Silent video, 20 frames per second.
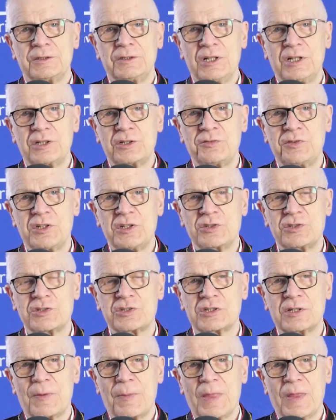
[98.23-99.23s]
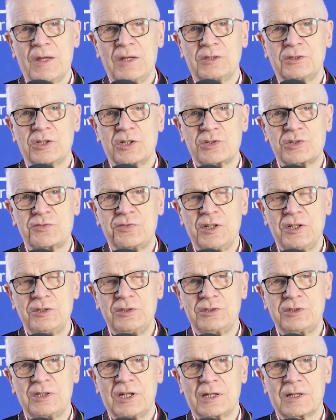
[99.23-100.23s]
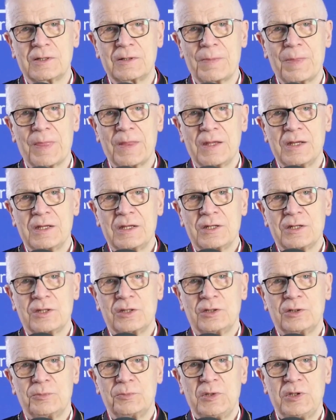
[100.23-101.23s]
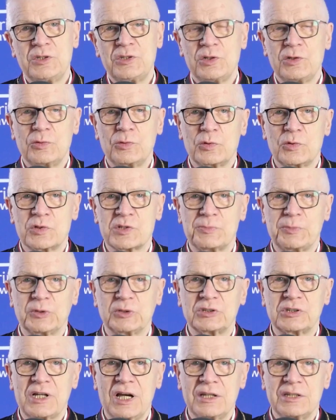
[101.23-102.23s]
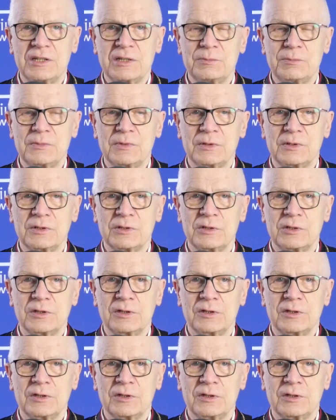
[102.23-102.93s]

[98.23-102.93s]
Niech więc te święta będą spotkaniem